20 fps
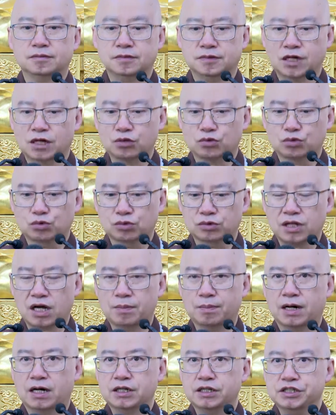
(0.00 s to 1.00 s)
在古代
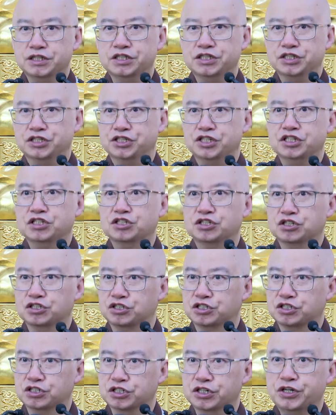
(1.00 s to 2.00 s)
嘛，一斤是
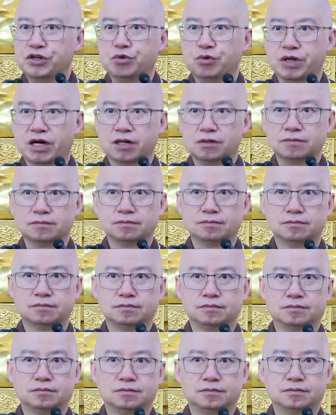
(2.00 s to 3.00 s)
十六两，
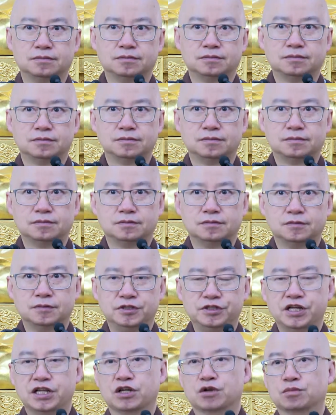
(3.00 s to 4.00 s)

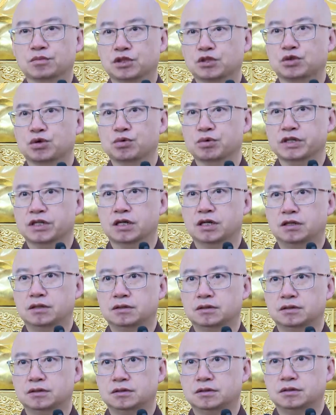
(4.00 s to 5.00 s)
现在我们都统一了，
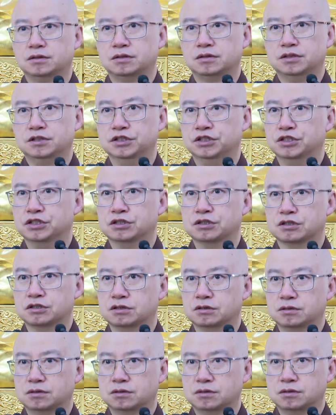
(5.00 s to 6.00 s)
一斤是
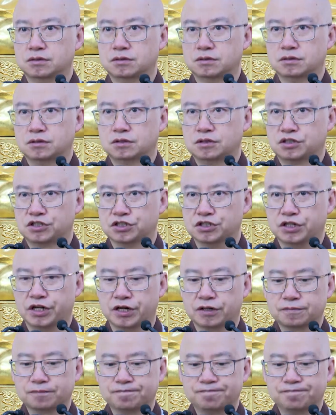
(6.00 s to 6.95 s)
十两。